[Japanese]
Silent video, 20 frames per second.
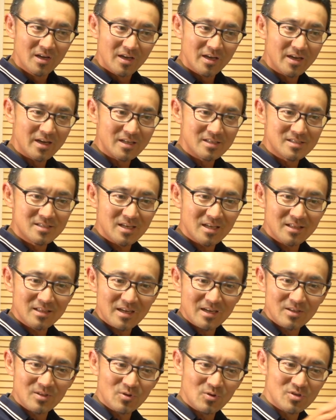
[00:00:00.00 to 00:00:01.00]
えー、全
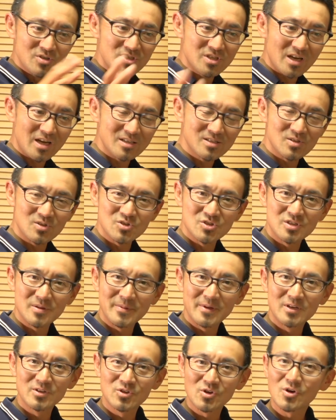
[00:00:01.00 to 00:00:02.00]
体通して発音して
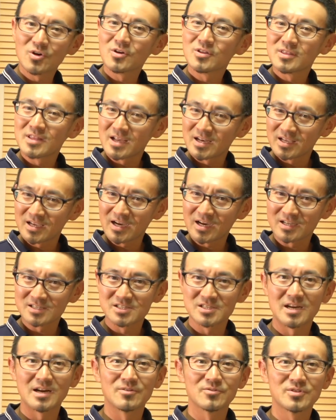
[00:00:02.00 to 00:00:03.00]
みると何かが違